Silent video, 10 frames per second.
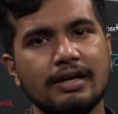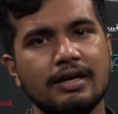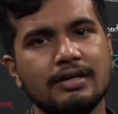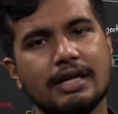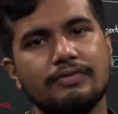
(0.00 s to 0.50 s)
है
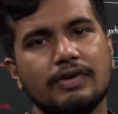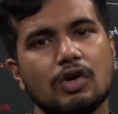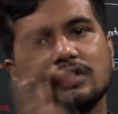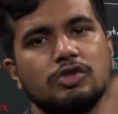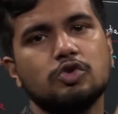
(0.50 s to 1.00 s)
यानी
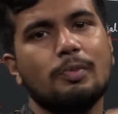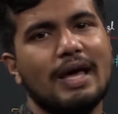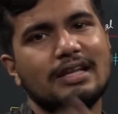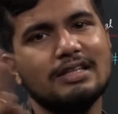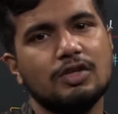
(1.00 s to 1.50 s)
वेलोसिटी जो
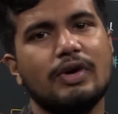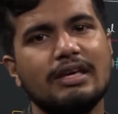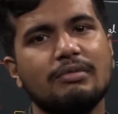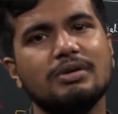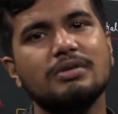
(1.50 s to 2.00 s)
पहले थी
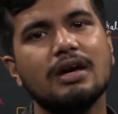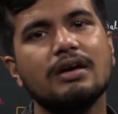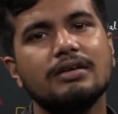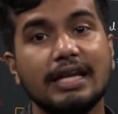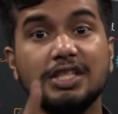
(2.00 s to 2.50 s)
वही अभी भी
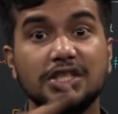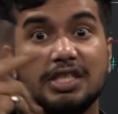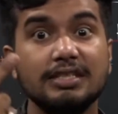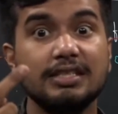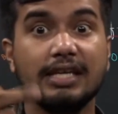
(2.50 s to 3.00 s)
है यानी
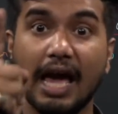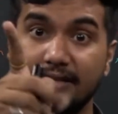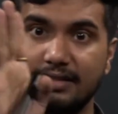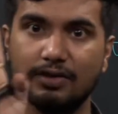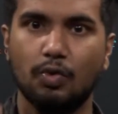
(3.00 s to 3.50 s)
चेंज क्या
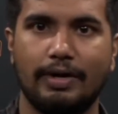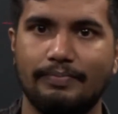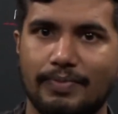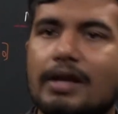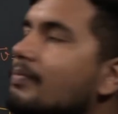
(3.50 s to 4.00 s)
है ज़ीरो
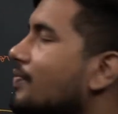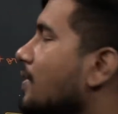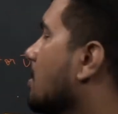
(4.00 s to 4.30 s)
है